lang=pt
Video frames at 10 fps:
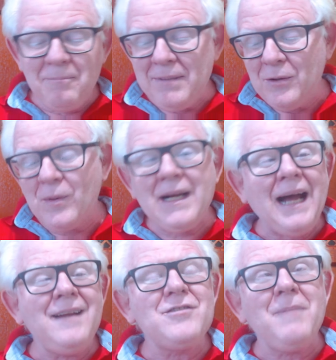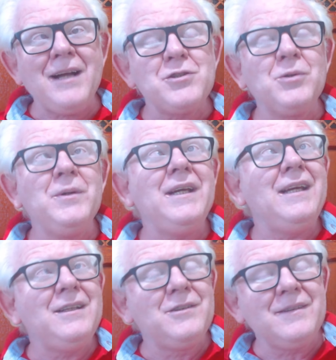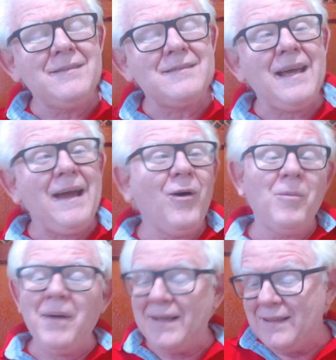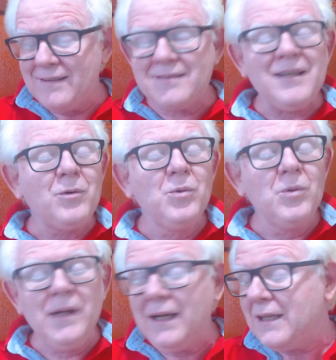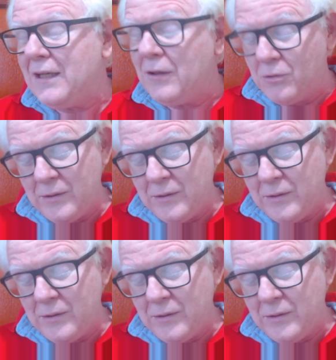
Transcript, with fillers: pelo carismático Idris Elba. Ele segura aquilo.